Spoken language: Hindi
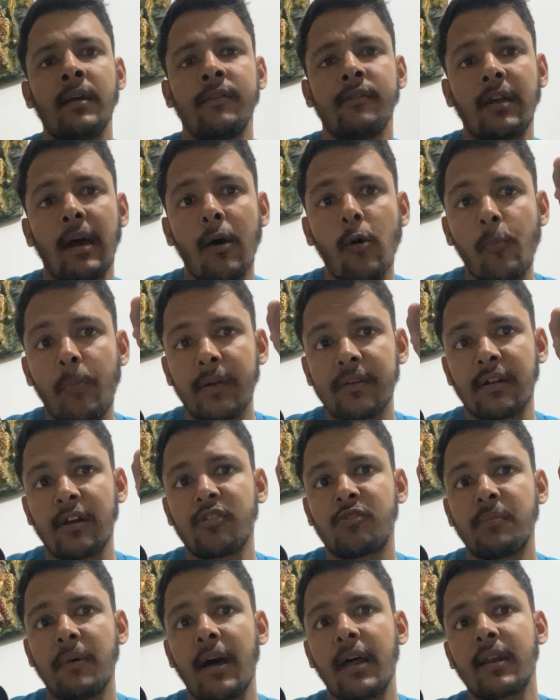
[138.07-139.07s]
जहाँ ऊपर
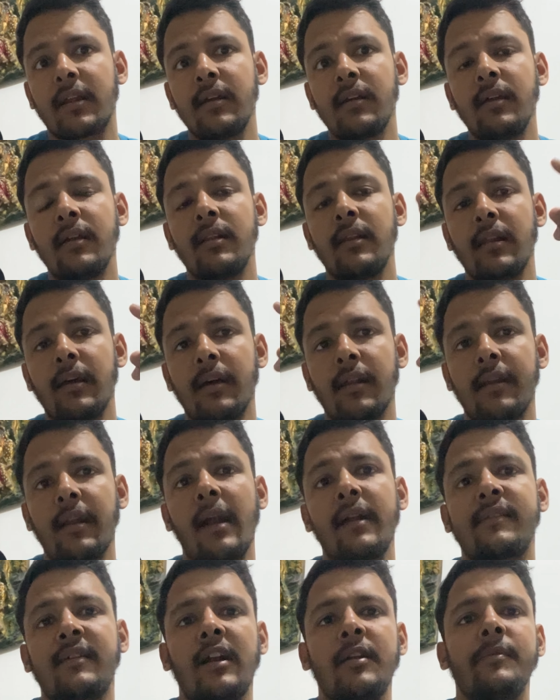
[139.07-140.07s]
सर्च बार के
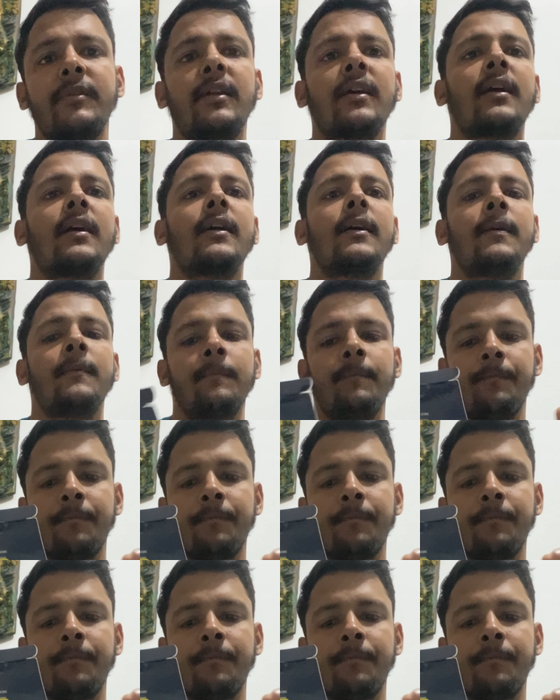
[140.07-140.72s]
राइट साइड में देखेंगे